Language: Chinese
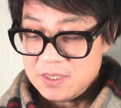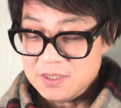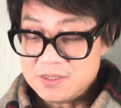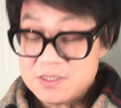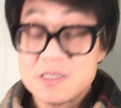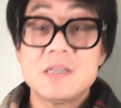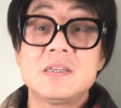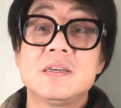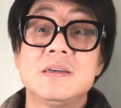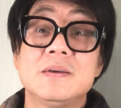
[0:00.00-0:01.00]
因此呢，
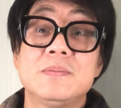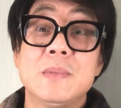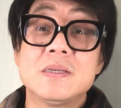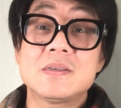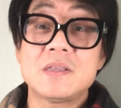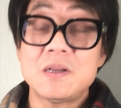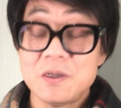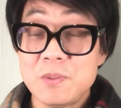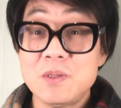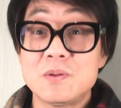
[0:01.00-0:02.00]
这个每次得这个
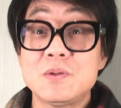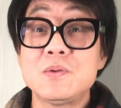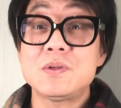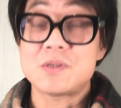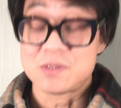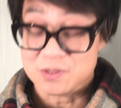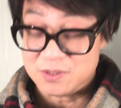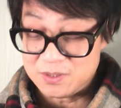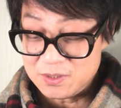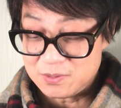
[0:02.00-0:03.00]
病的时候，都是死
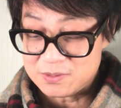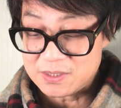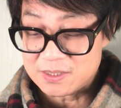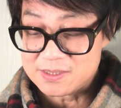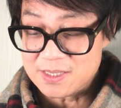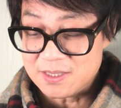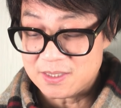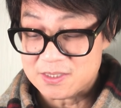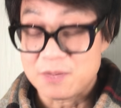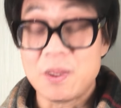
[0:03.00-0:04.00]
人以后，在这个葬
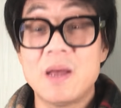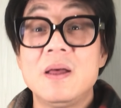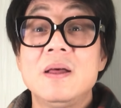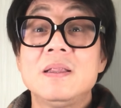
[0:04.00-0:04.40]
礼上面，